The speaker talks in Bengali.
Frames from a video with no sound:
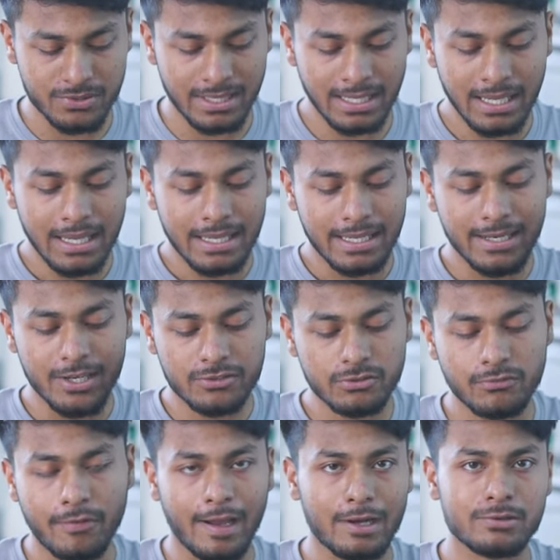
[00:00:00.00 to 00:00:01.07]
যদি ইলেকট্রো
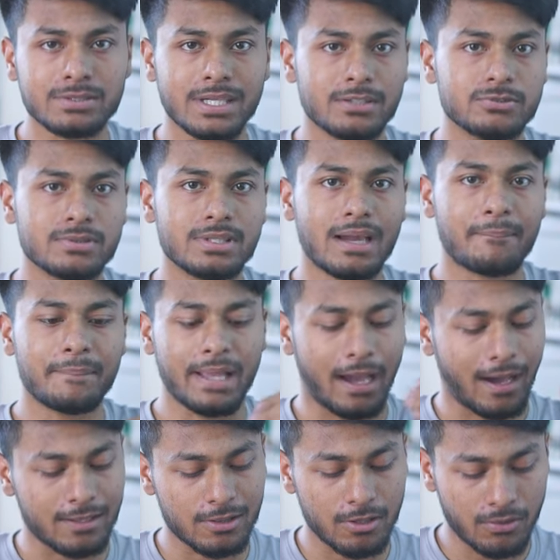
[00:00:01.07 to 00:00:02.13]
ফায়ার উইজার যদি আপনি
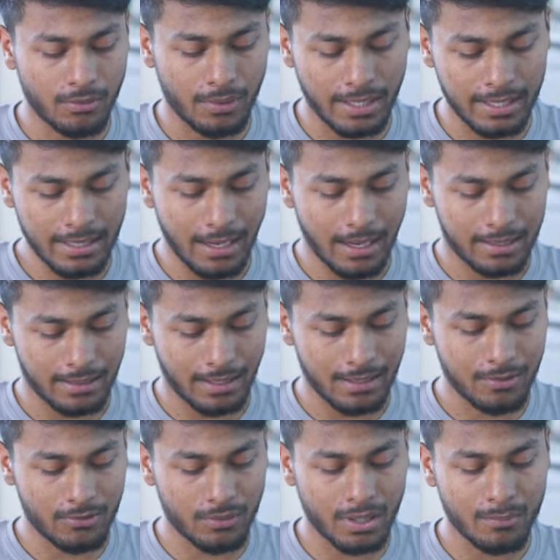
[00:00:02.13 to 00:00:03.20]
আনলক করেন আর
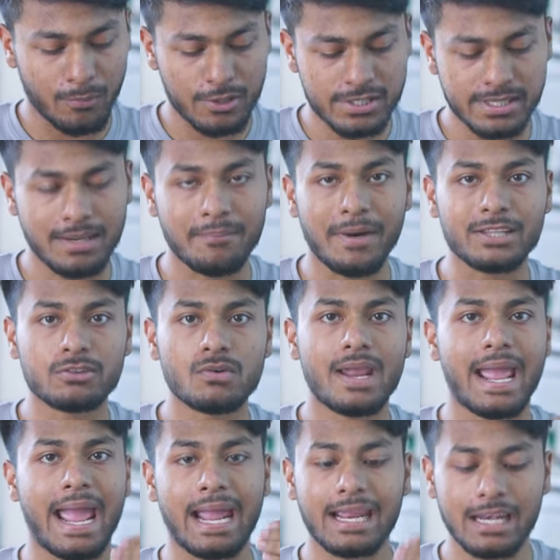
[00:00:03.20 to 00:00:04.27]
আনলক করার পরে সেটা মাত্র
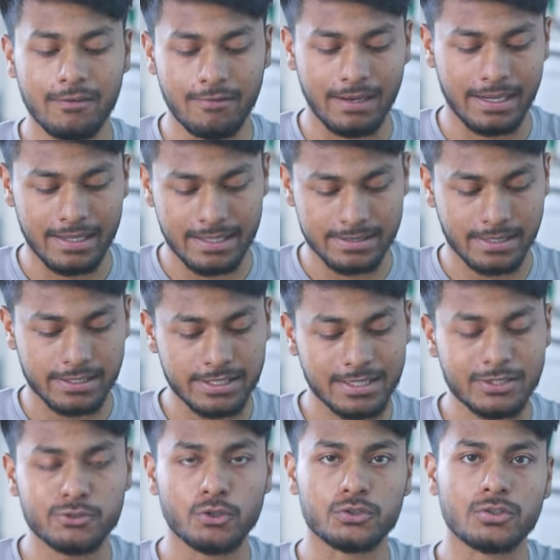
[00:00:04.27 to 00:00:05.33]
এক লেভেলে নিয়ে যান
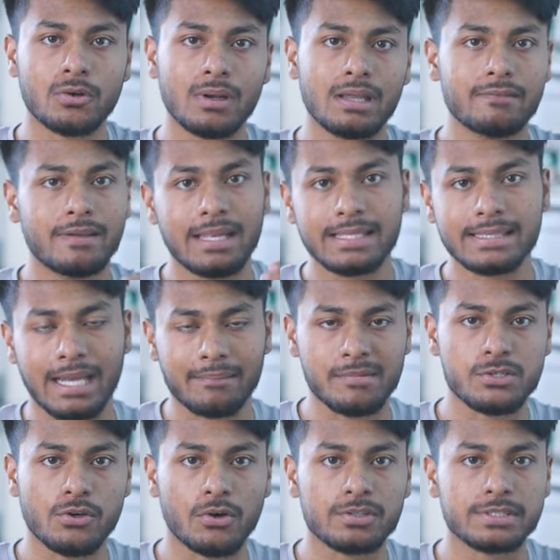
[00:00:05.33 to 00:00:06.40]
সেটা সতেরো লেভেলেই থাকবে
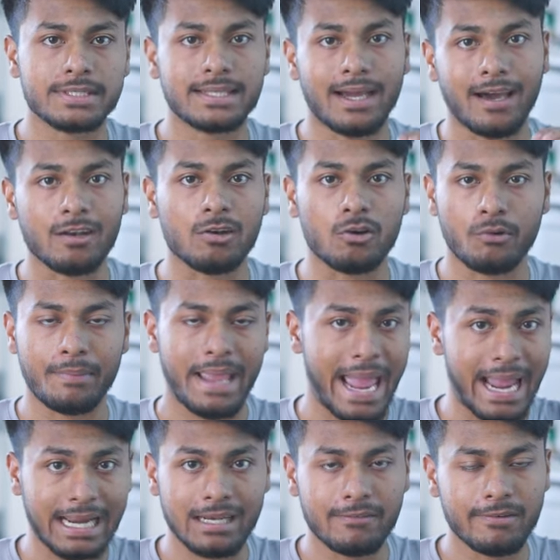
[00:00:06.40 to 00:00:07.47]
যখন সেটা আনলক হবে
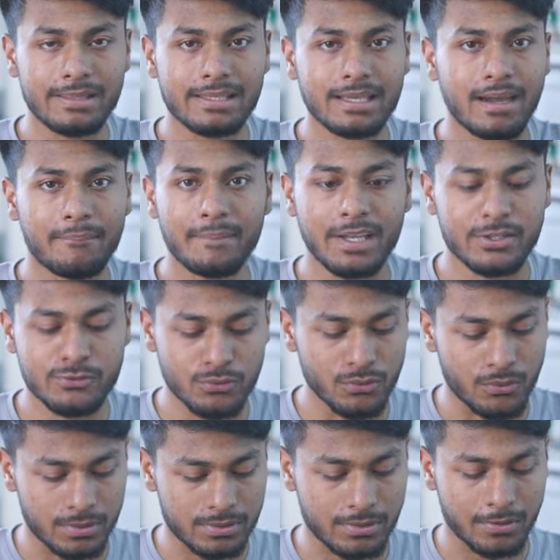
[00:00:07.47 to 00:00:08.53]
এক লেভেল থেকে আপনাকে শুরু
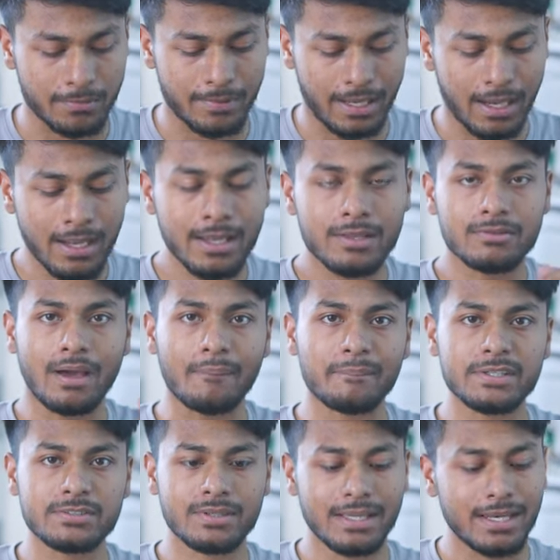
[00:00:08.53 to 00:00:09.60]
করতে হবে না তো আপনি
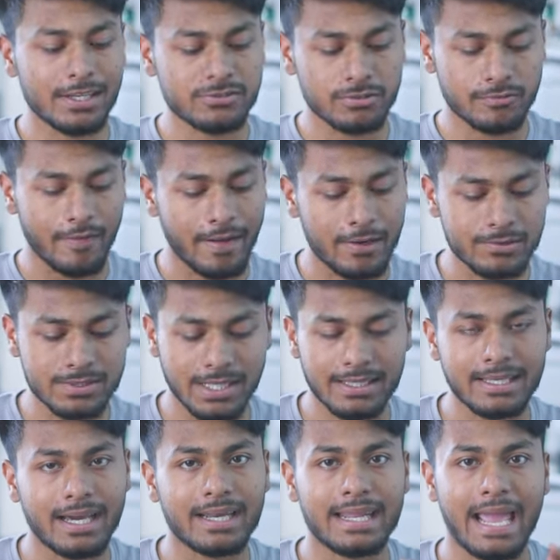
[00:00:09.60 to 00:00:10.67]
যদি ইলেকট্রো ফায়ার
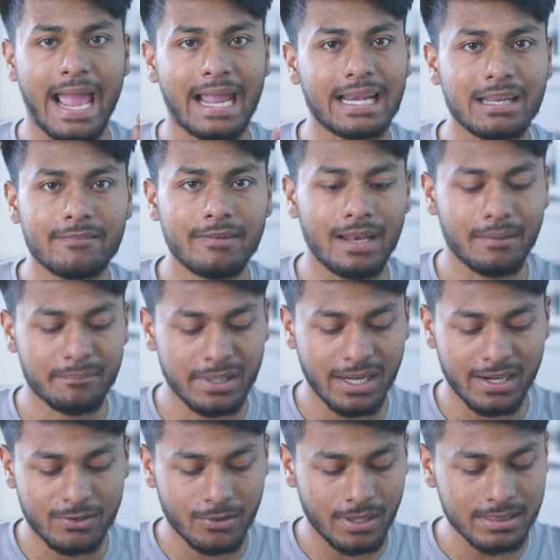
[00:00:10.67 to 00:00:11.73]
উইজারকে আর এক লেভেল
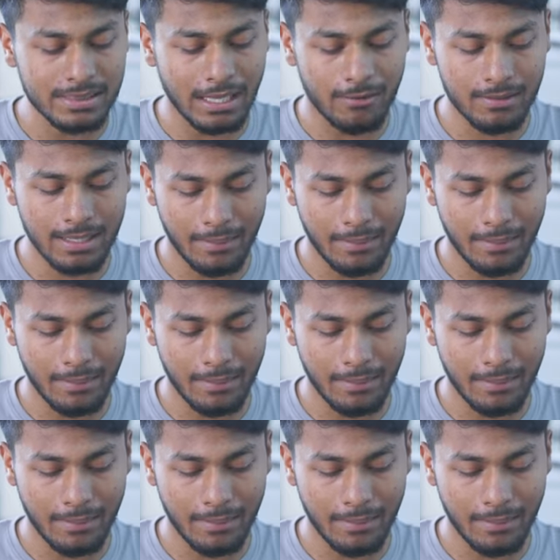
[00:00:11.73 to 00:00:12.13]
আপগ্রেড করেন তাহলে